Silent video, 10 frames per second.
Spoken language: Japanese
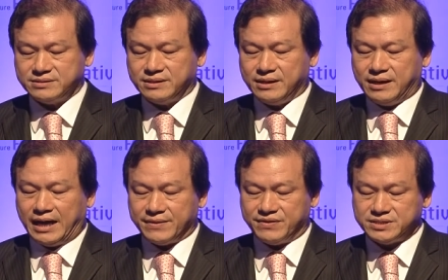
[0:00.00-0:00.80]
の
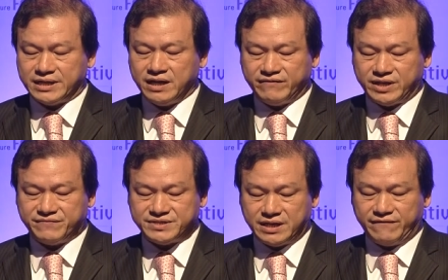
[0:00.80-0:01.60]
ような
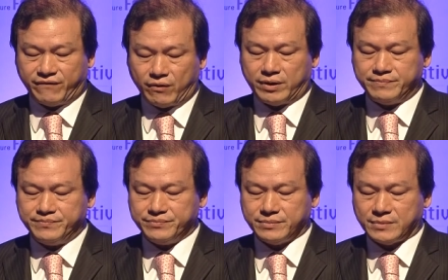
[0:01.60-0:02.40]

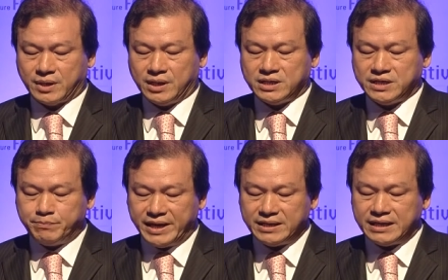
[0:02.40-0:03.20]
クリエイティブエコノミー
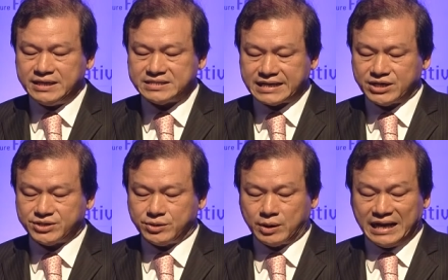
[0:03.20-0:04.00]
に関する
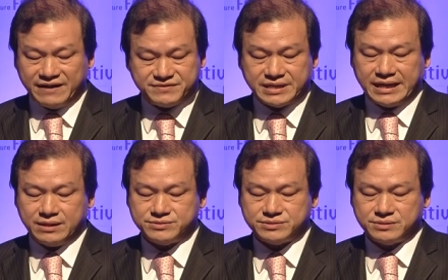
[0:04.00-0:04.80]
会議
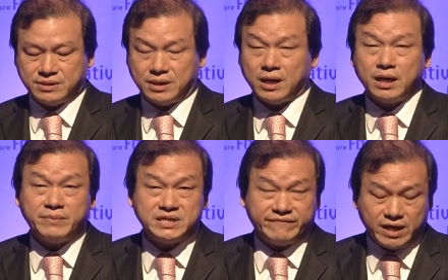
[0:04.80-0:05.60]
がその開かれ
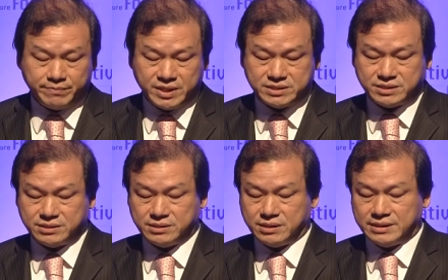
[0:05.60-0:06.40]
ております。
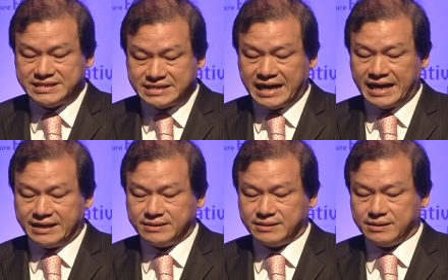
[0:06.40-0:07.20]
これもユネスコ法